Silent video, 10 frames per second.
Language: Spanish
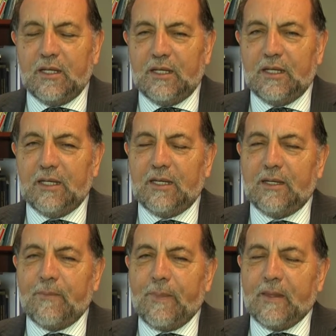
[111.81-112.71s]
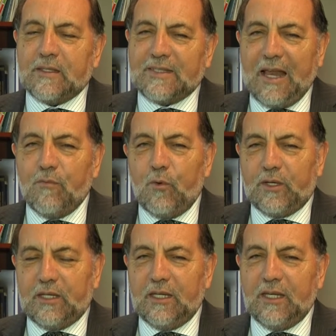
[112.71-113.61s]
Eh, salvo
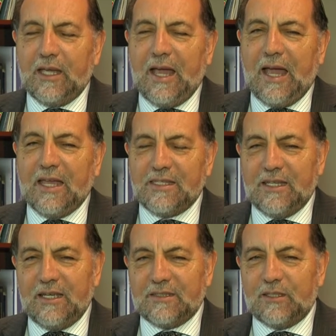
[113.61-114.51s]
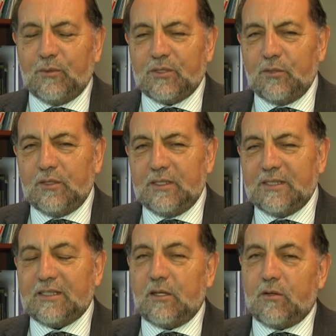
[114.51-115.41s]
que haya situaciones
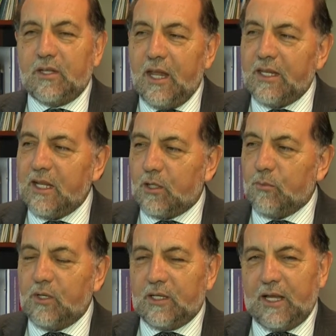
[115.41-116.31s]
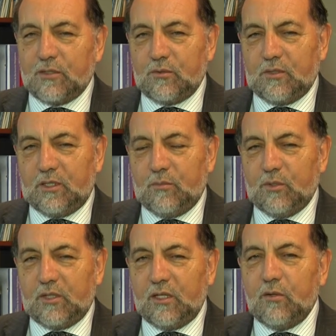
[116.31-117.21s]
extraordinarias, como el caso que
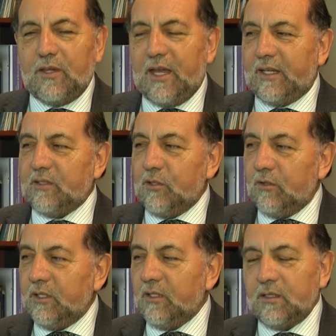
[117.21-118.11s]
hemos tenido de agresiones,